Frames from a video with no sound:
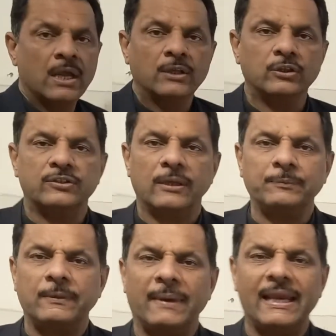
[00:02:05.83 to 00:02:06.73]
तो
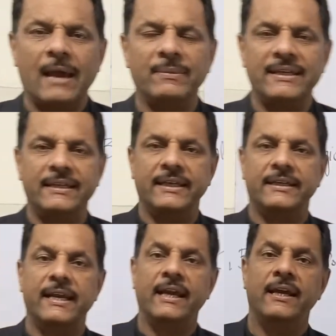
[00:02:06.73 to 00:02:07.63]
सबसे पहले आपने ये
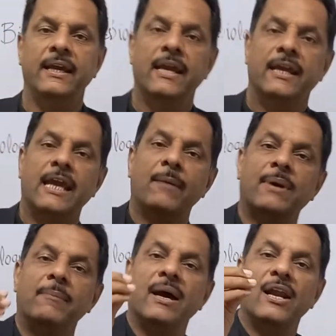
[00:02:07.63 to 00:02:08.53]
देखना है कि आपका
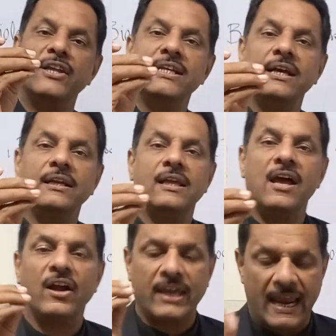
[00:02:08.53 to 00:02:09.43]
बायोलॉजिकल
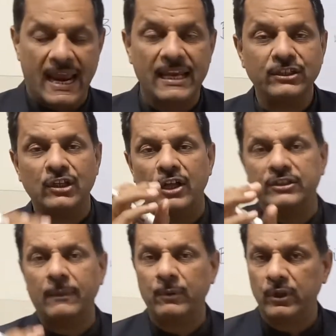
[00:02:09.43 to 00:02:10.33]
क्लॉक क्या है इस
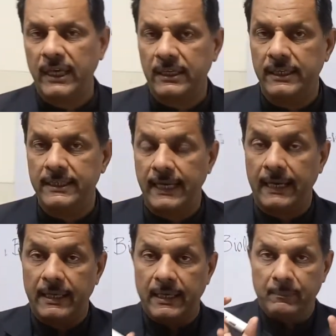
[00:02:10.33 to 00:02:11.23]
कॉन्सेप्ट को देख लीजिए
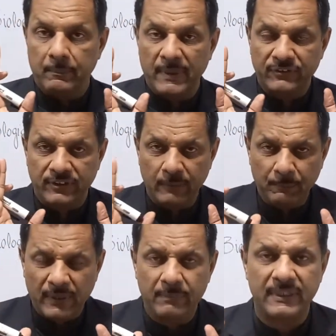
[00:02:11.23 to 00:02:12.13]
मैं
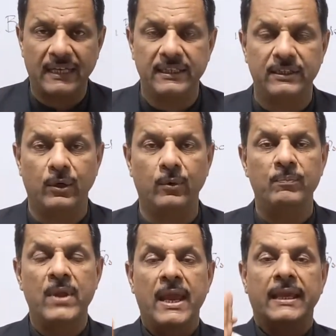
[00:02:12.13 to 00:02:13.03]
सिंपली बता देता हूँ
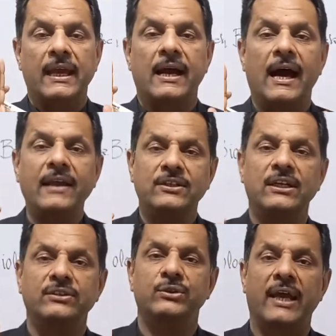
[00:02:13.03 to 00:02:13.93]
कि हर
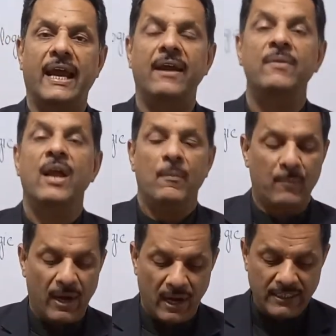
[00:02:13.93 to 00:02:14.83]
शख्स जो है
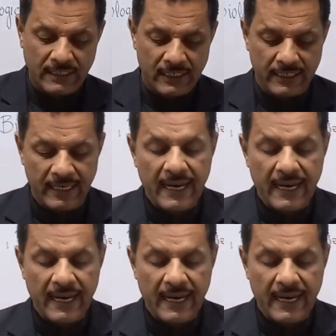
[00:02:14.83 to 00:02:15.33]
बायोलॉजिकली